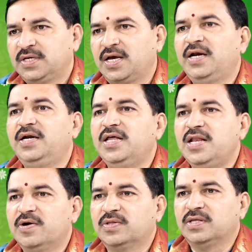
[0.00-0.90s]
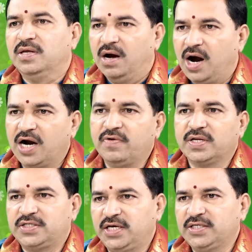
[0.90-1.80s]
కానీ డిలే అవుతుంది హార్డ్
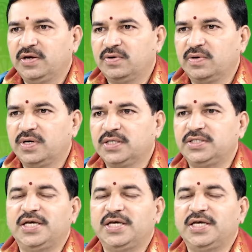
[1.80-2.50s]
వర్క్ చేసాం అనుకోండి